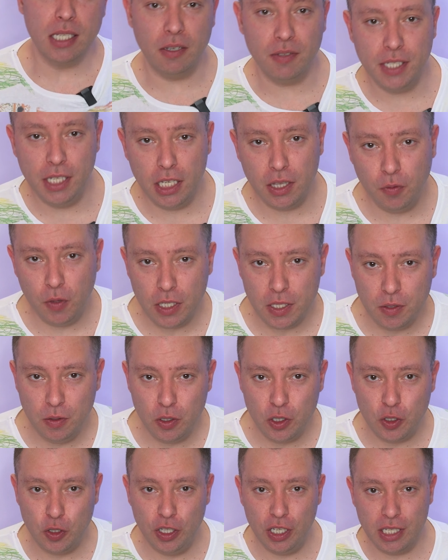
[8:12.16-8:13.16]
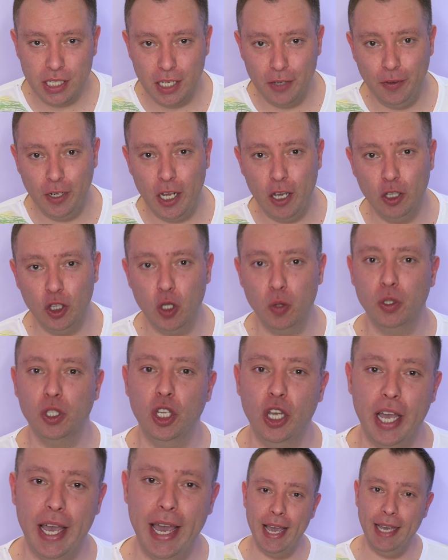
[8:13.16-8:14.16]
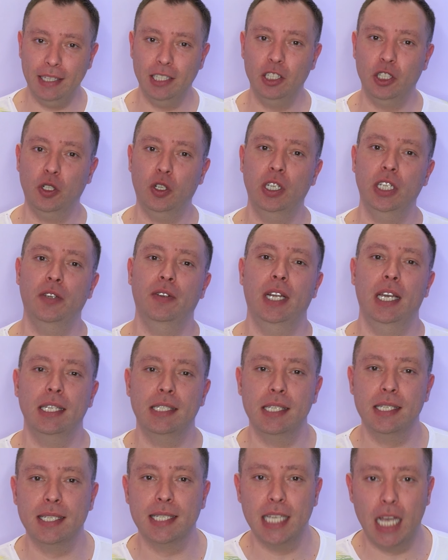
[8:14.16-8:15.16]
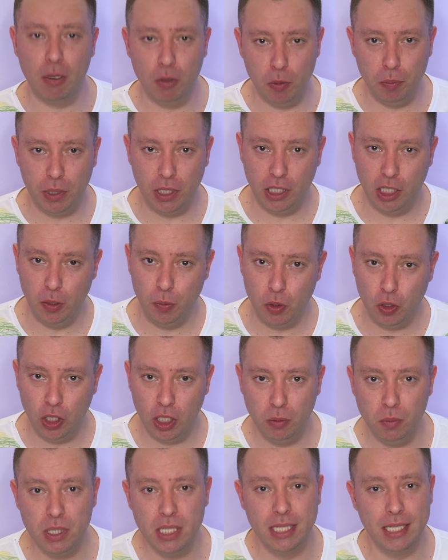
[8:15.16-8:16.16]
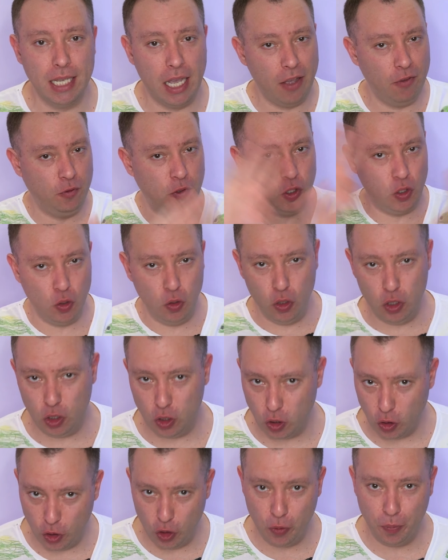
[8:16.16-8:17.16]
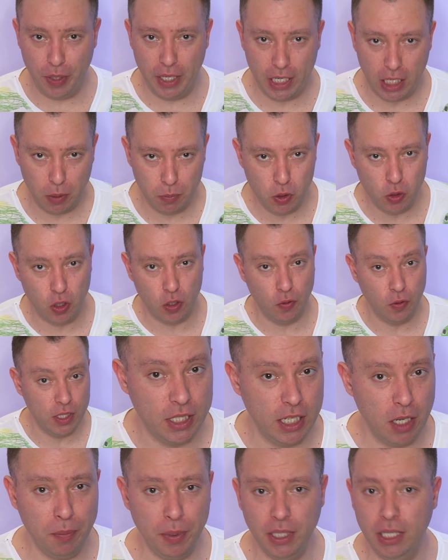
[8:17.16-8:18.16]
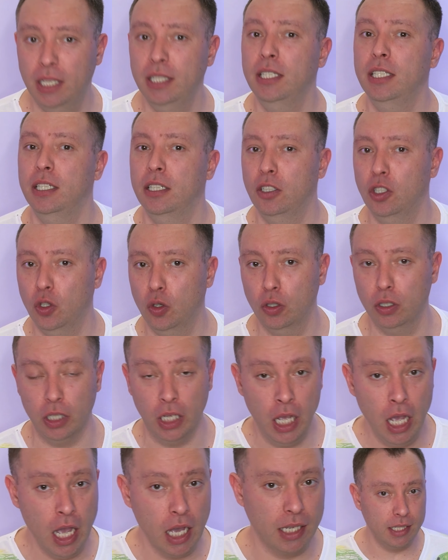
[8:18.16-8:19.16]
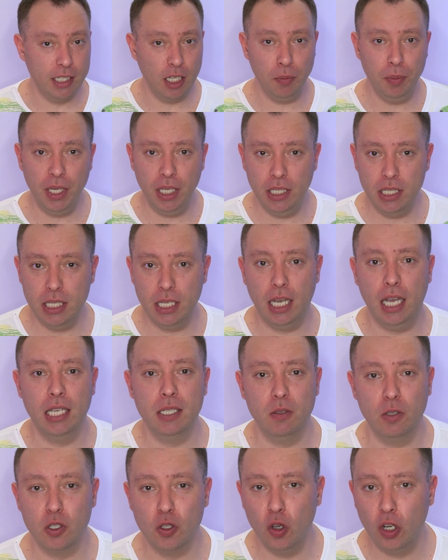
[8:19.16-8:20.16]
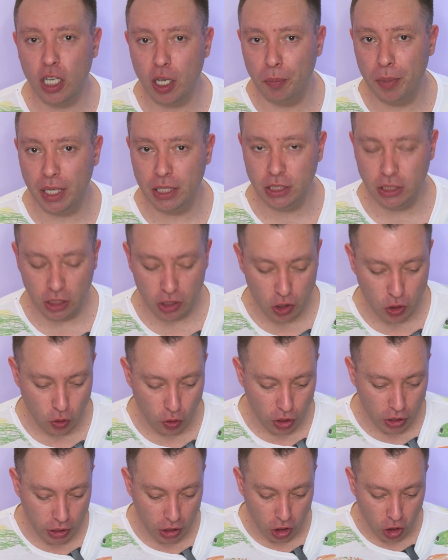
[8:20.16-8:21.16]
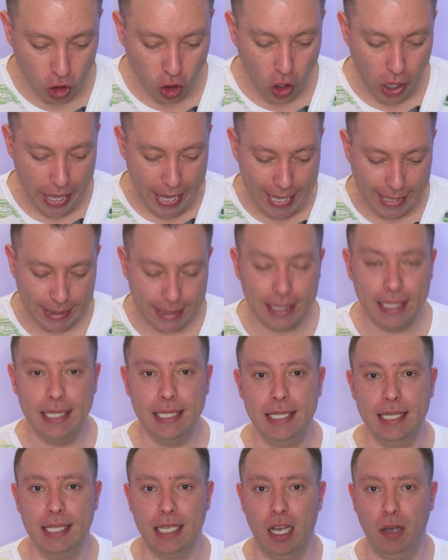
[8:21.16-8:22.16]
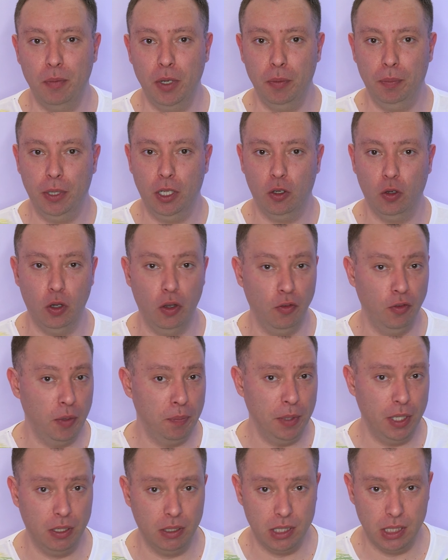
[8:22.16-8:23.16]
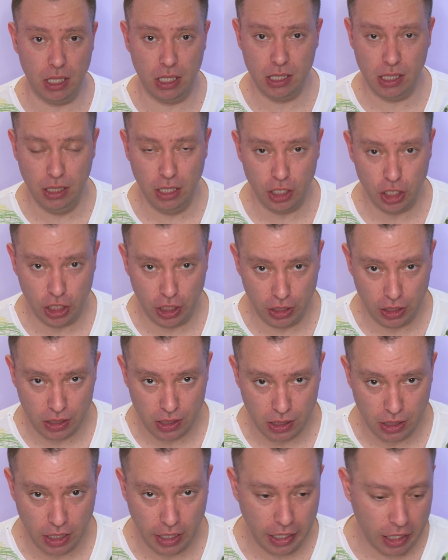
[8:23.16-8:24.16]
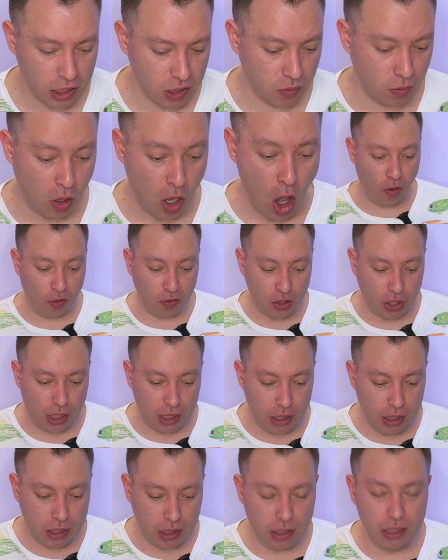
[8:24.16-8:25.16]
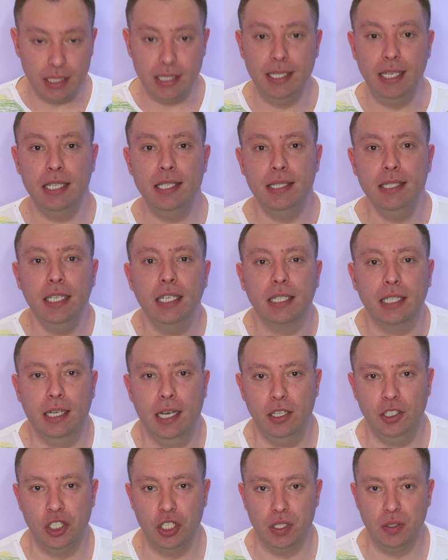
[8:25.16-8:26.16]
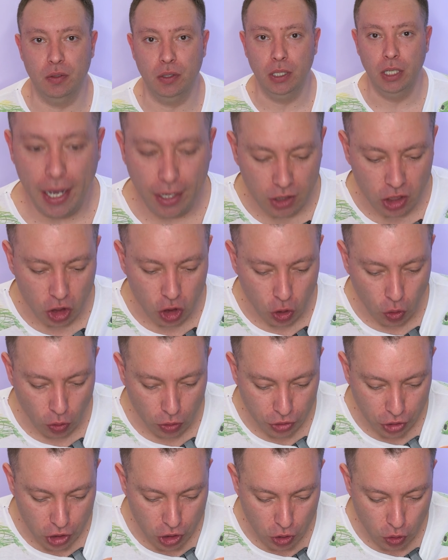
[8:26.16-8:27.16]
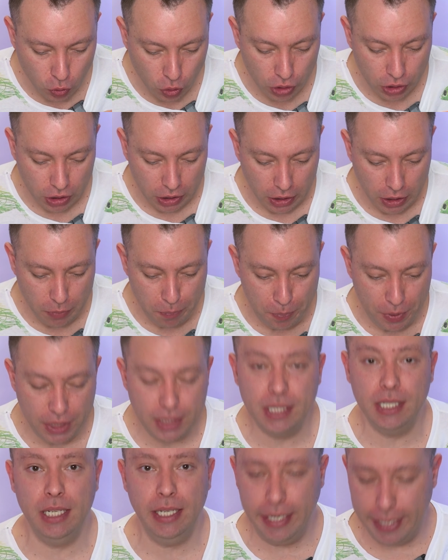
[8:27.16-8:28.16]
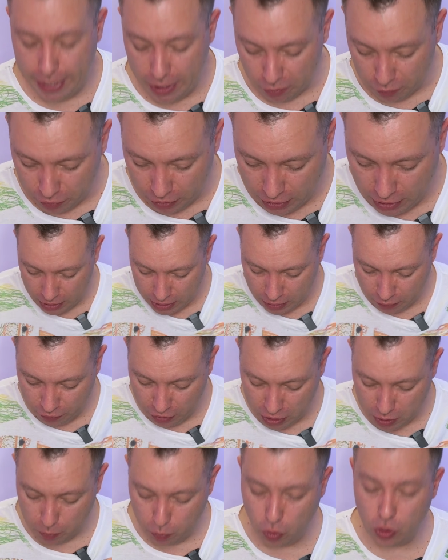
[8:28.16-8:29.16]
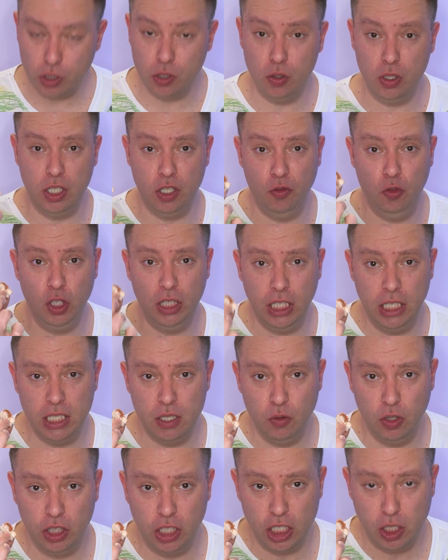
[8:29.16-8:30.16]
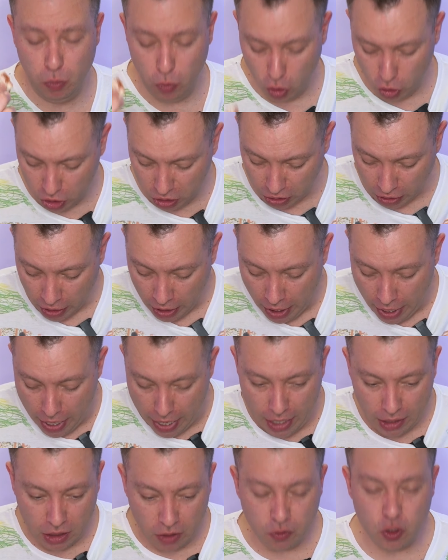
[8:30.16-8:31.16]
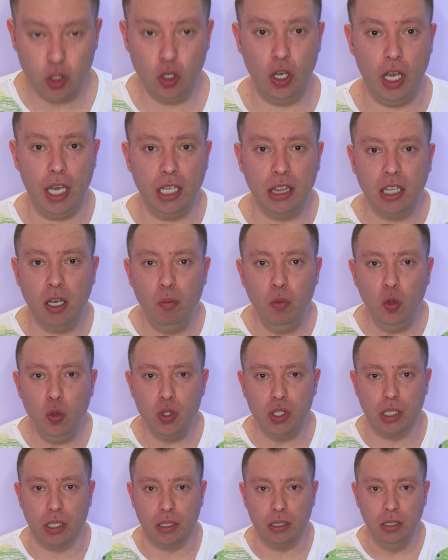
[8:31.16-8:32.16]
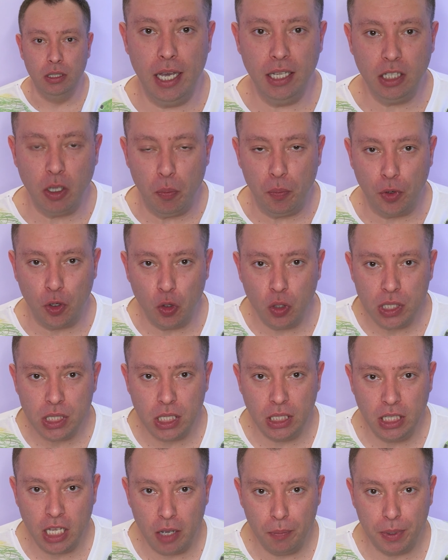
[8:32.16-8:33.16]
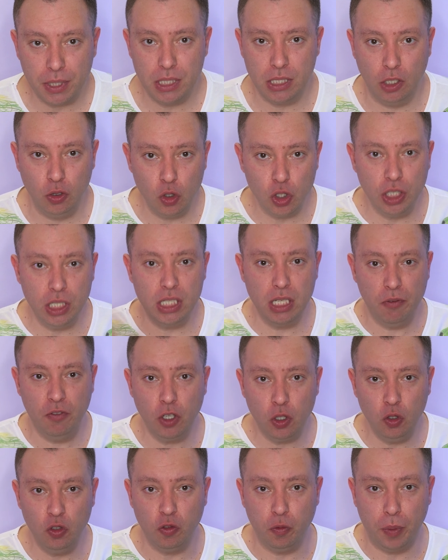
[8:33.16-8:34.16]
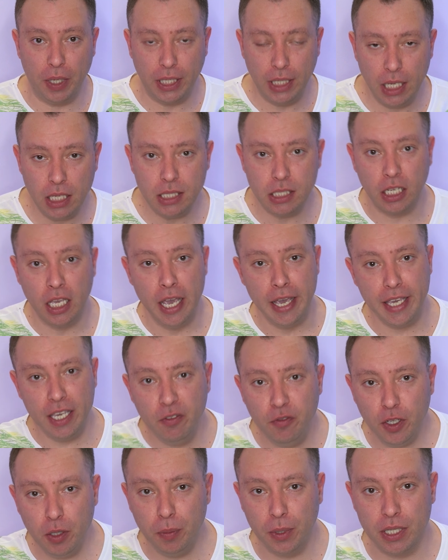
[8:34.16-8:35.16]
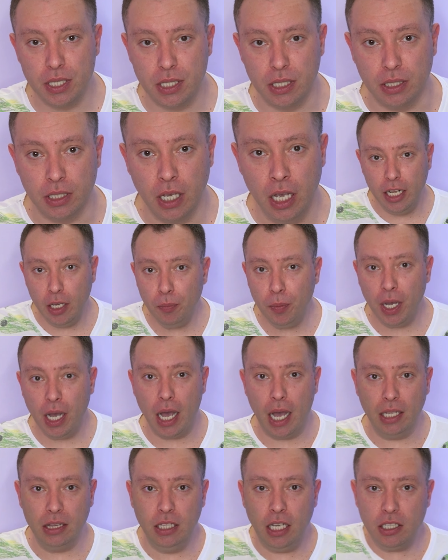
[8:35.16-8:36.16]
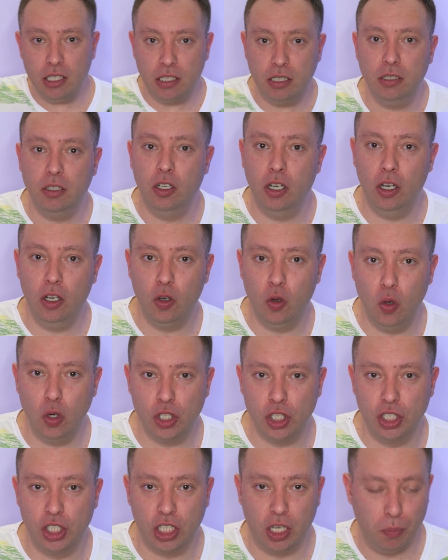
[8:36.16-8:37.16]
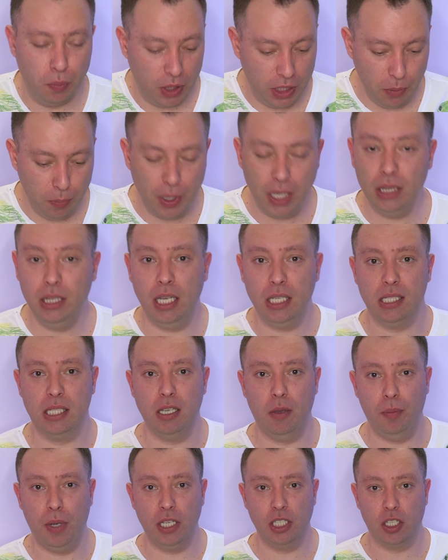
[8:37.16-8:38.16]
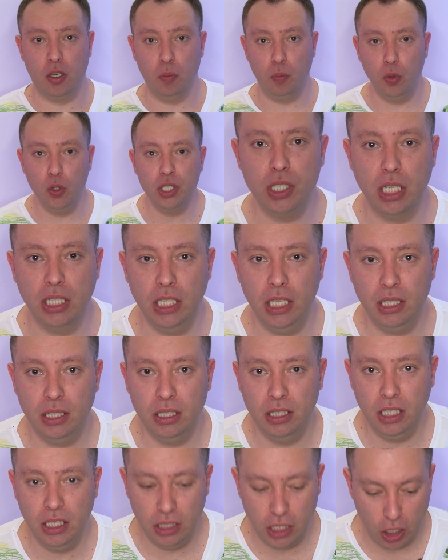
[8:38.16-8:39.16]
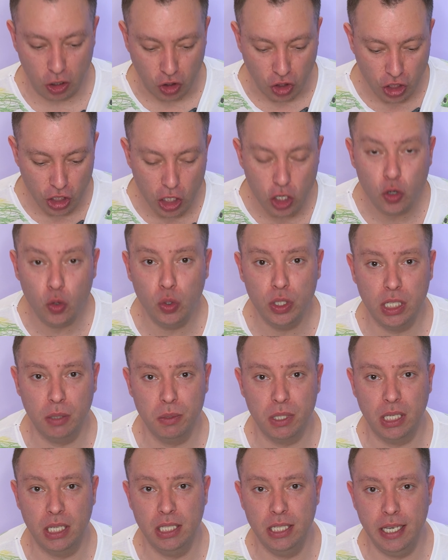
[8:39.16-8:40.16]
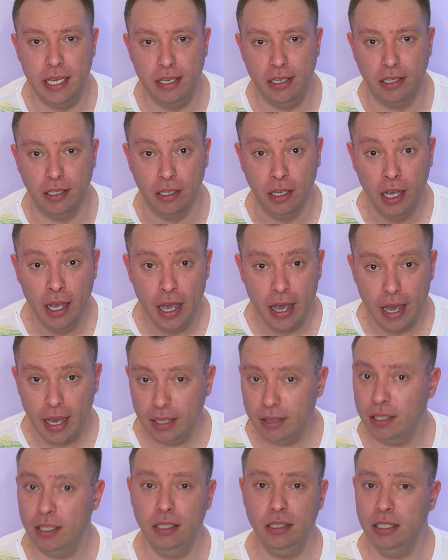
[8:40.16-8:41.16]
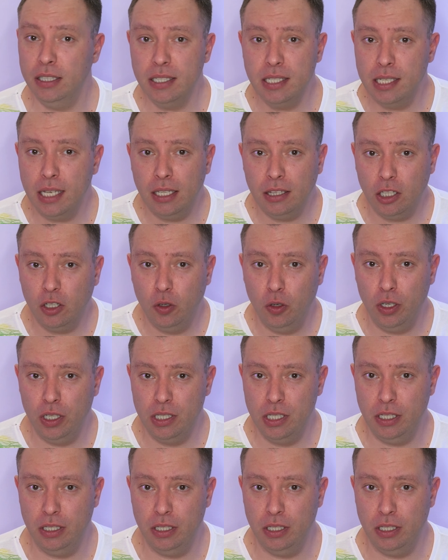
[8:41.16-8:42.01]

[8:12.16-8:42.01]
Со всей ответственностью я заявляю о том, что этот ролл является самым плохим роллом за всю историю моих обзоров. Где бы я ни ел роллы, где бы я ни заказывал, сколько бы они ни стоили, но это самое плохое. Во-первых, соотношение цена-качество. Во-вторых, здесь нет качества. Этот ролл не стоит и 5 леев. Если вы используете вот эти вот ошметки, это все, это мусор. Это просто-напросто нужно завернуть в пакетик и выбросить. Либо отдать э, кошечкам, либо отдать собачкам. Пусть пусть они это доедают. Не людям за деньги. Это нельзя такое